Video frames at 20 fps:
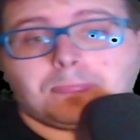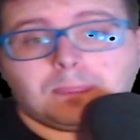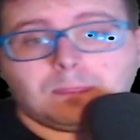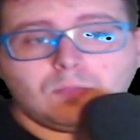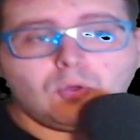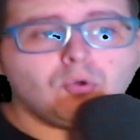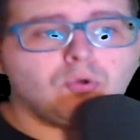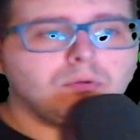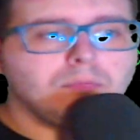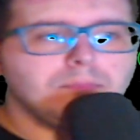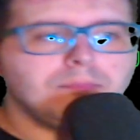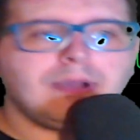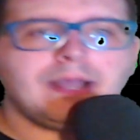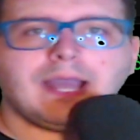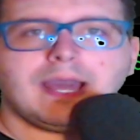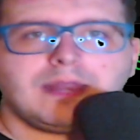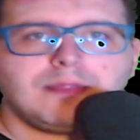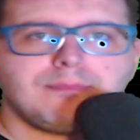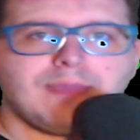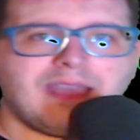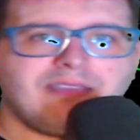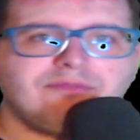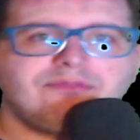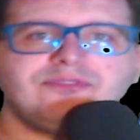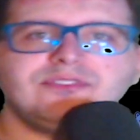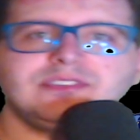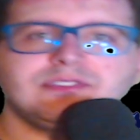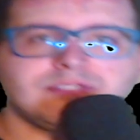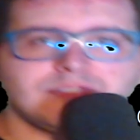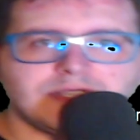oh, magari
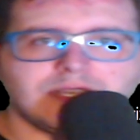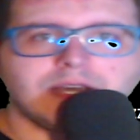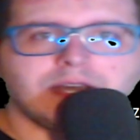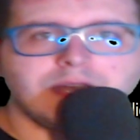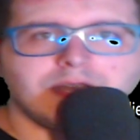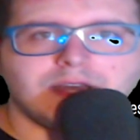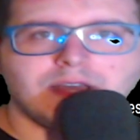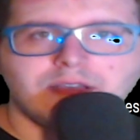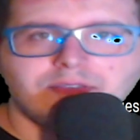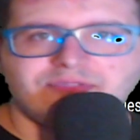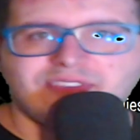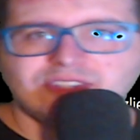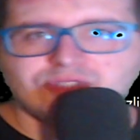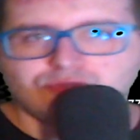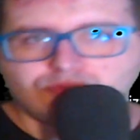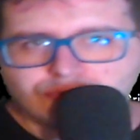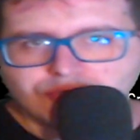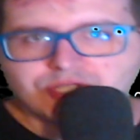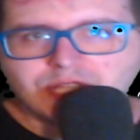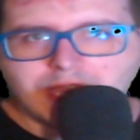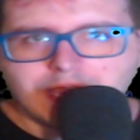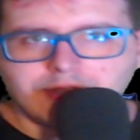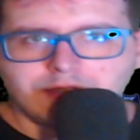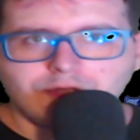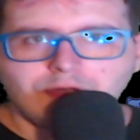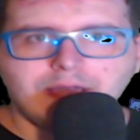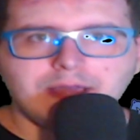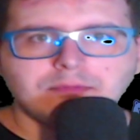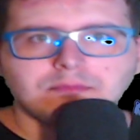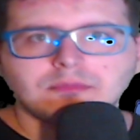Memphis eh, fa sul serio,
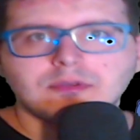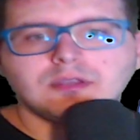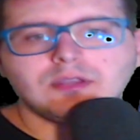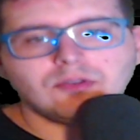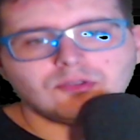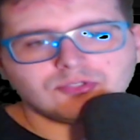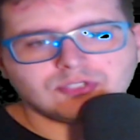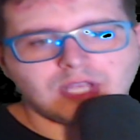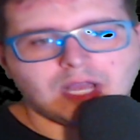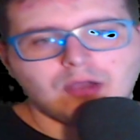eh? Chi lo sa?